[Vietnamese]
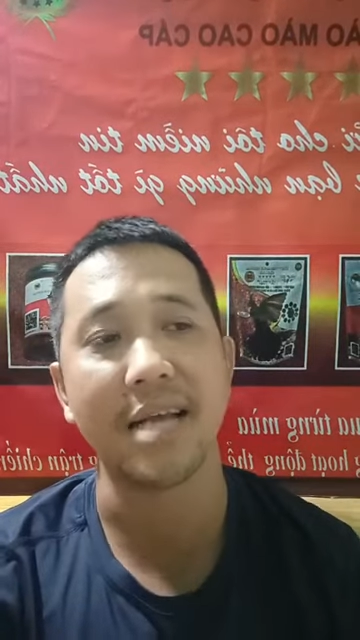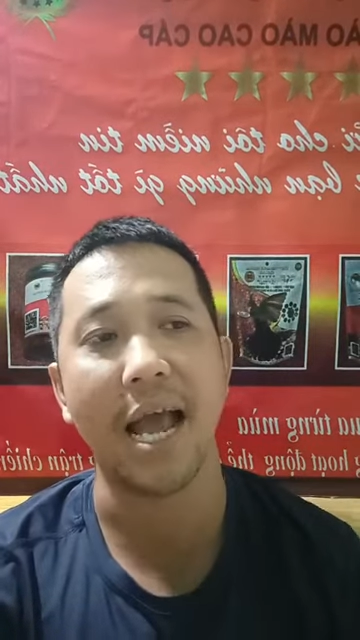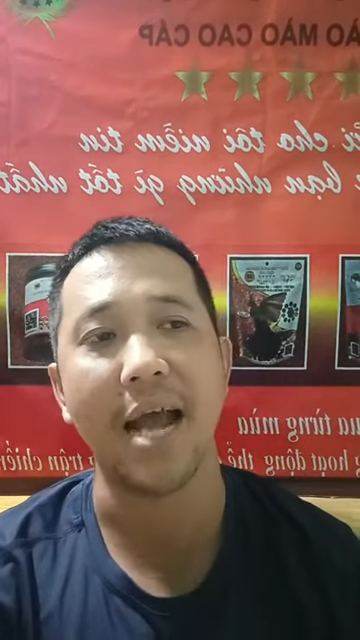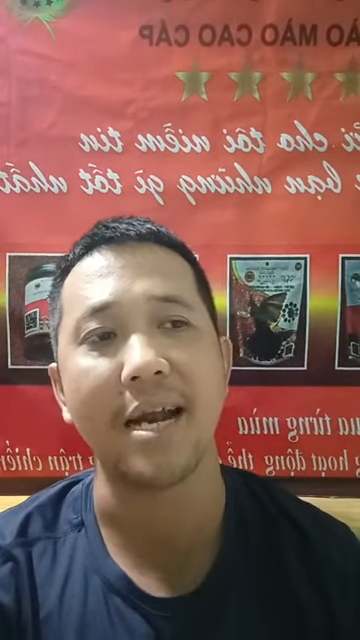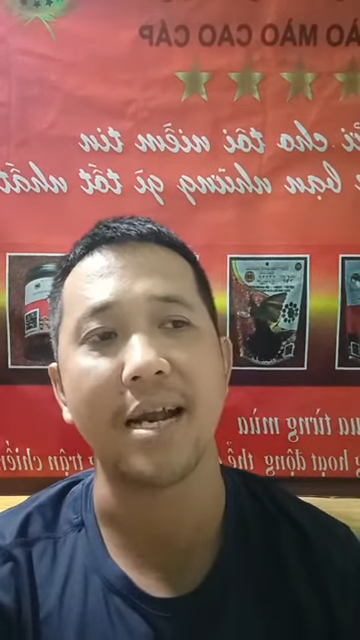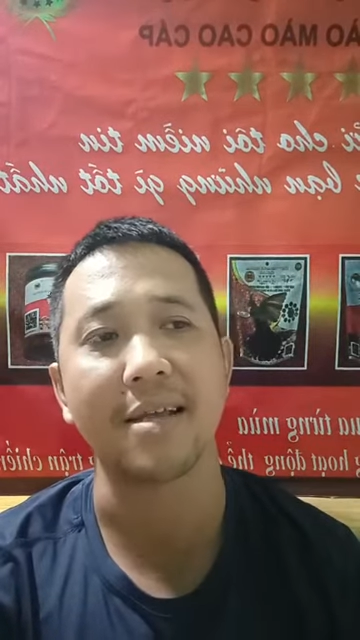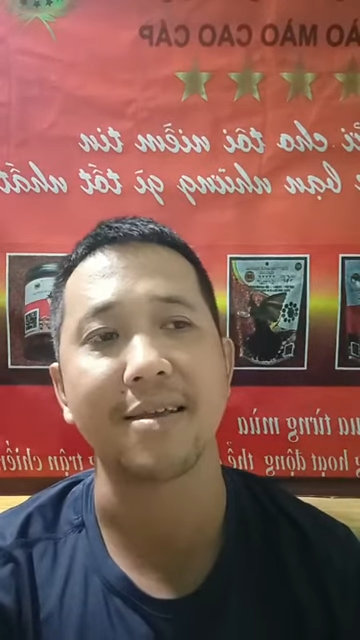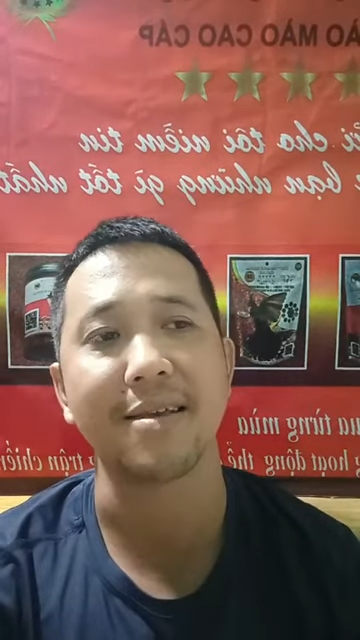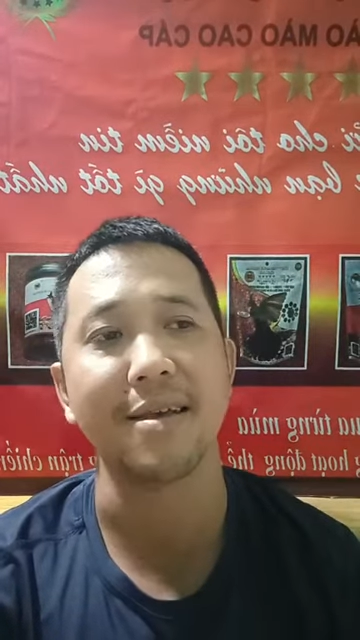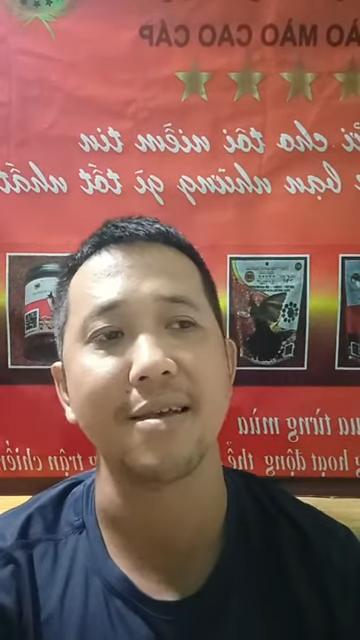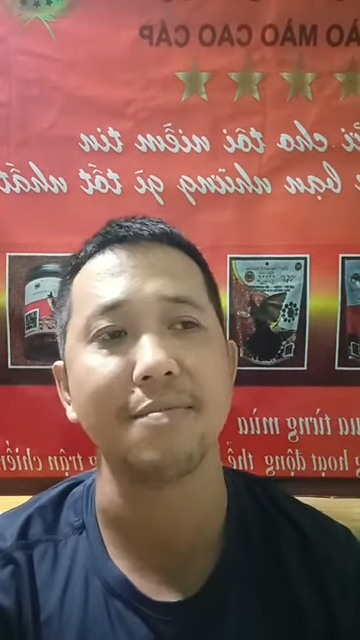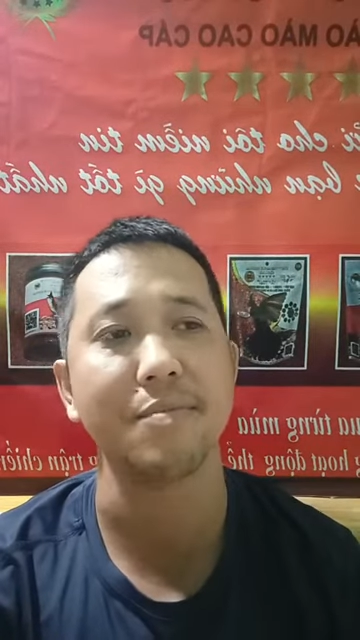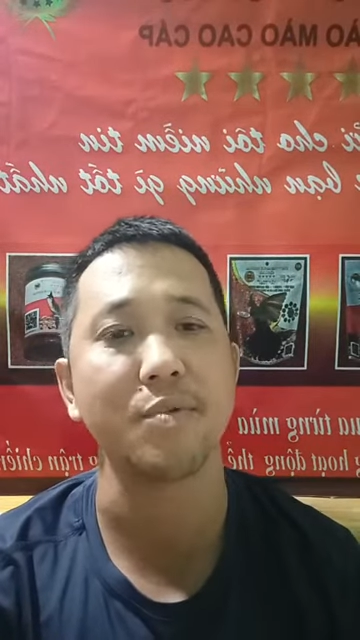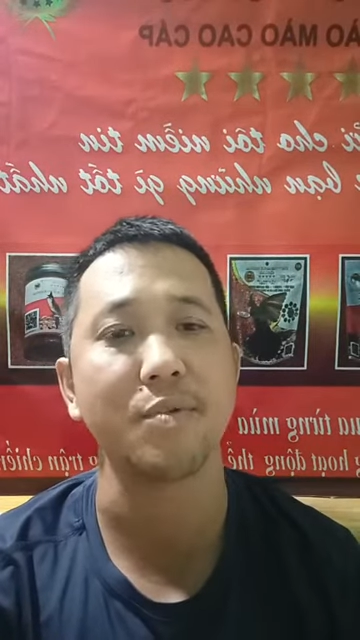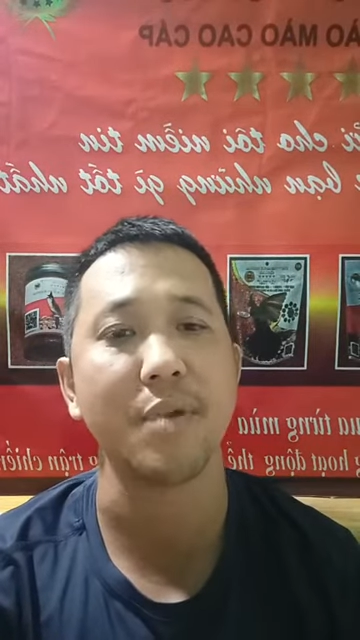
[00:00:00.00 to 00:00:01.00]
giản là
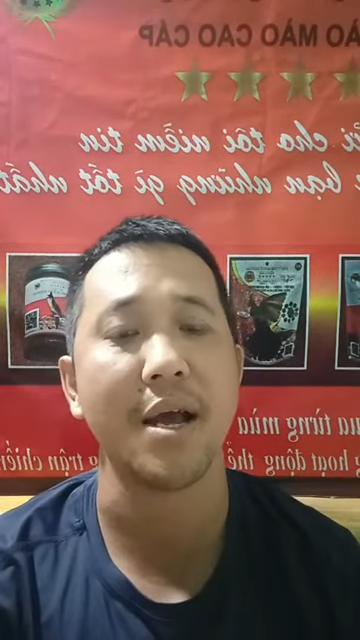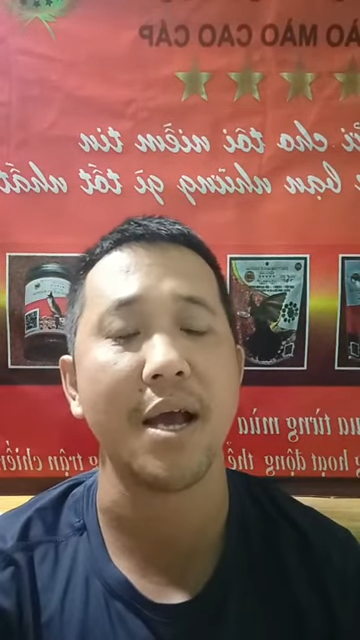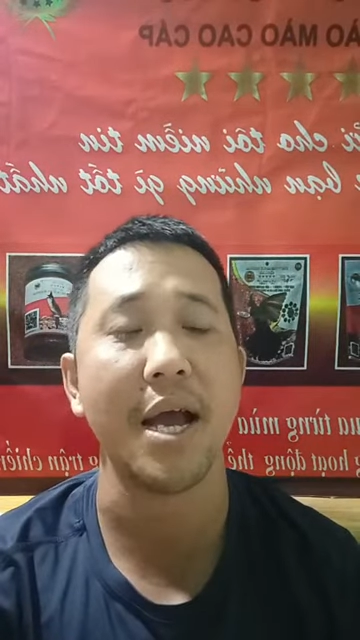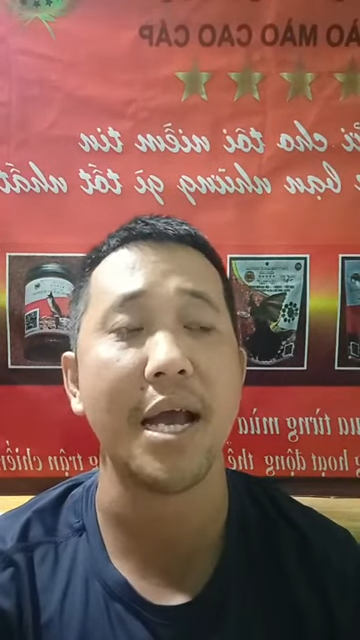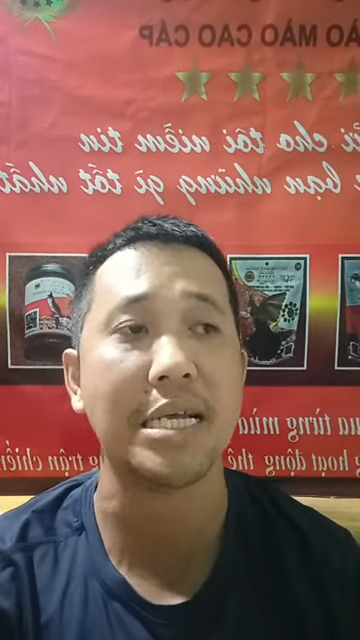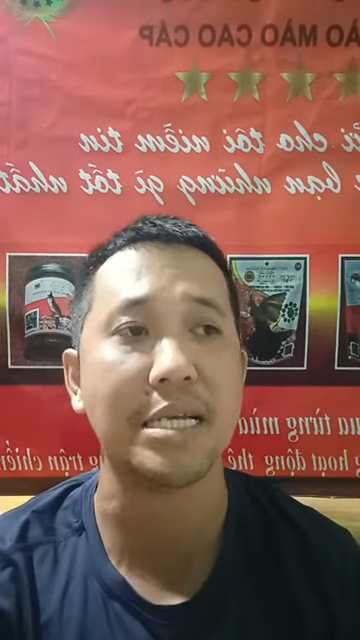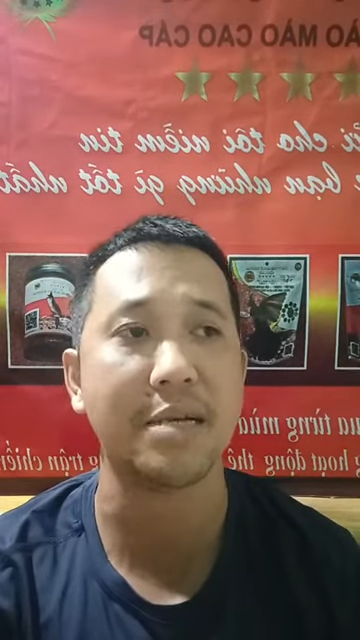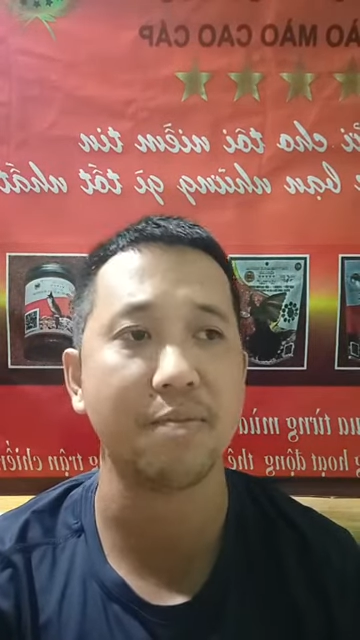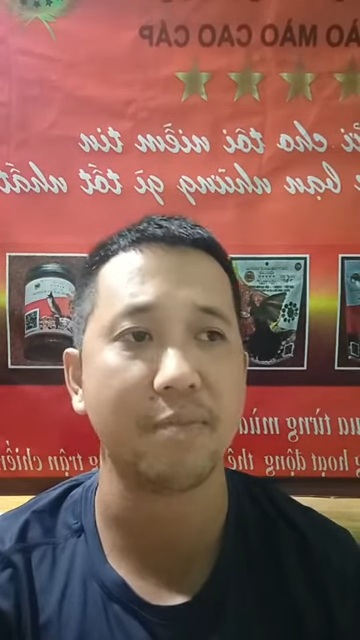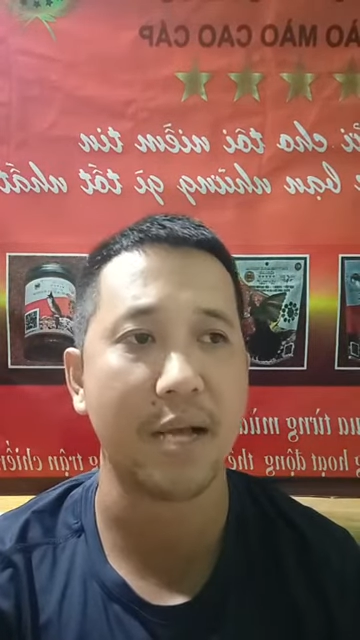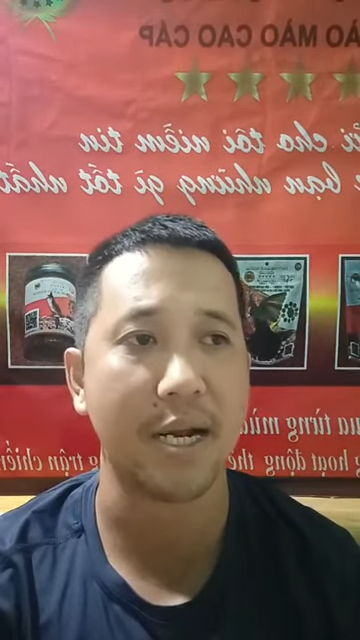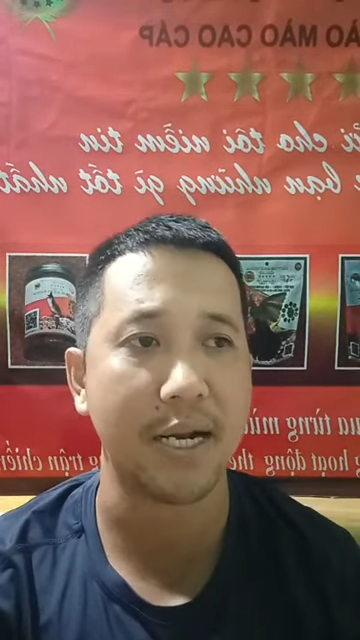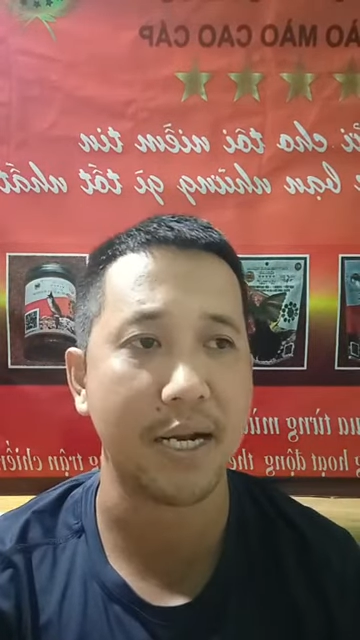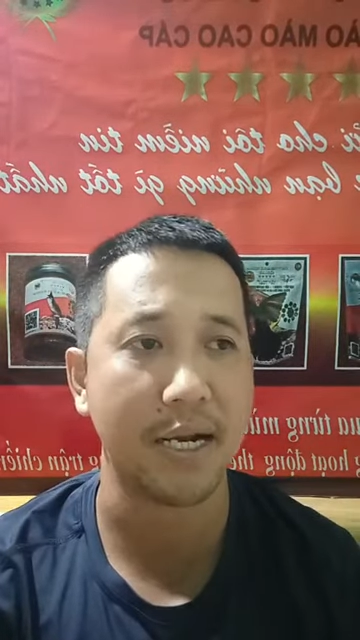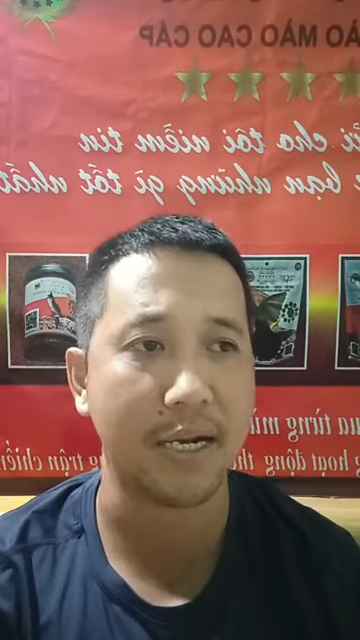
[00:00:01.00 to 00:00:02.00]
chim chúng ta hay chúng
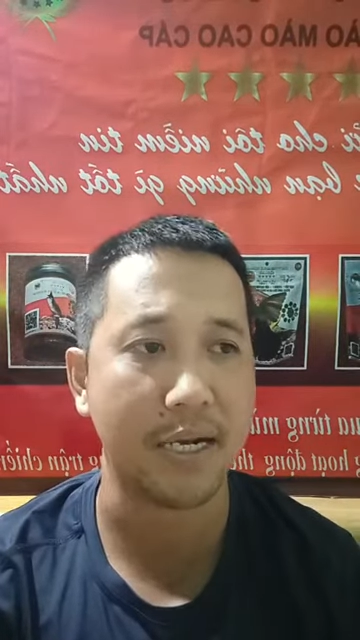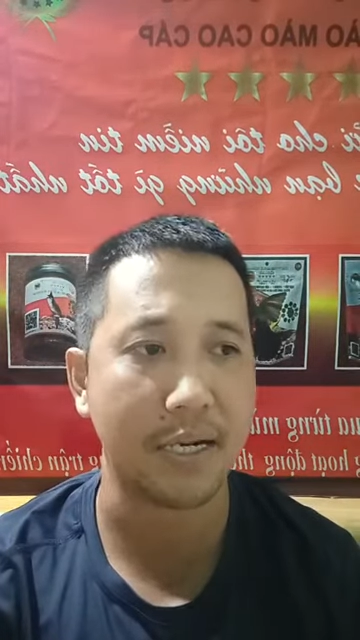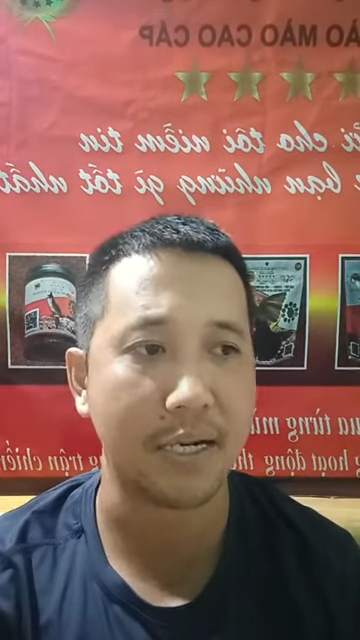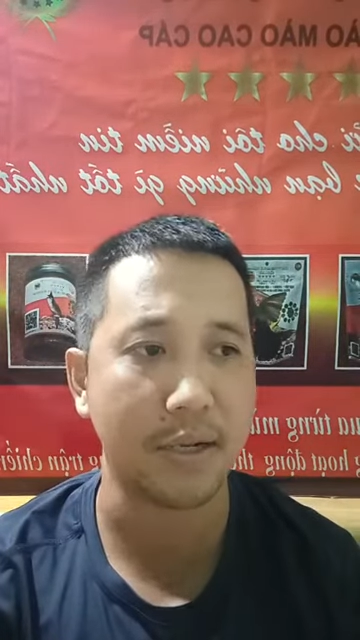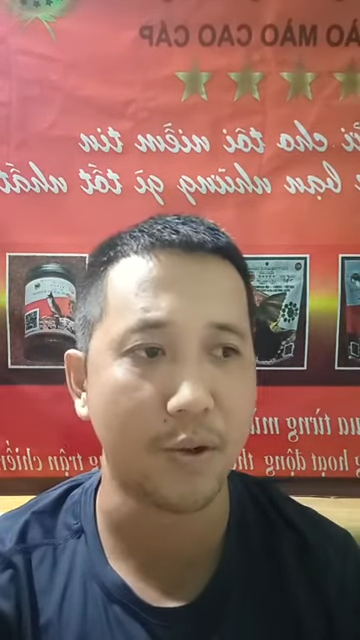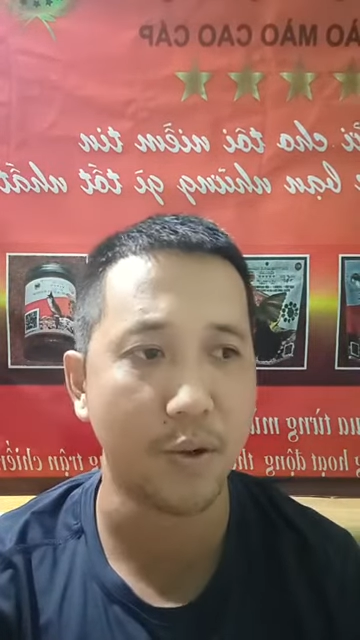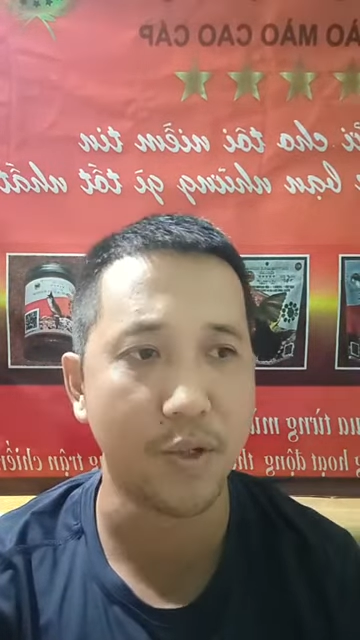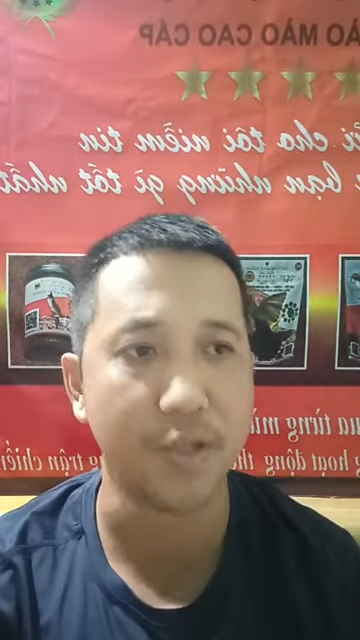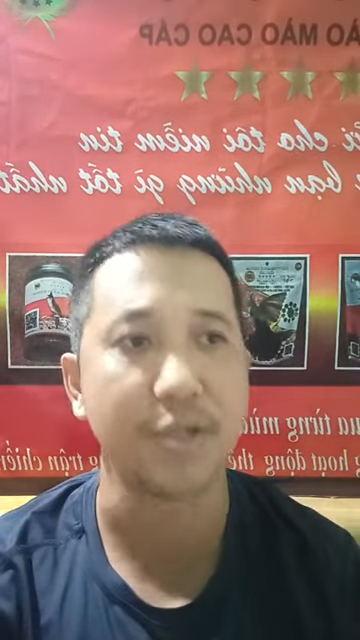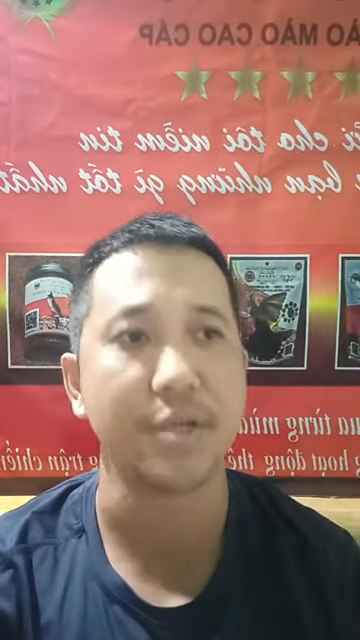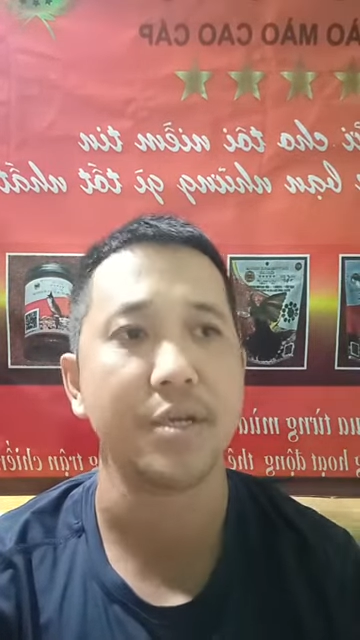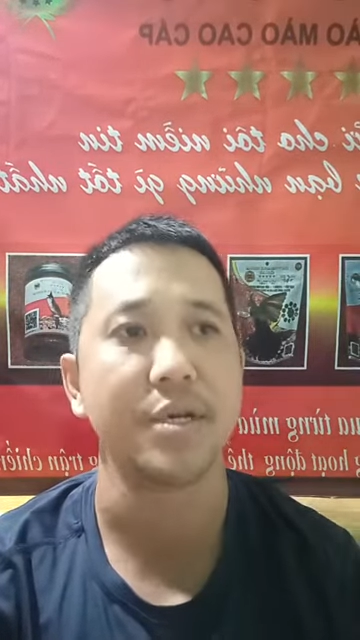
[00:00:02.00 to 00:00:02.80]
ta nuôi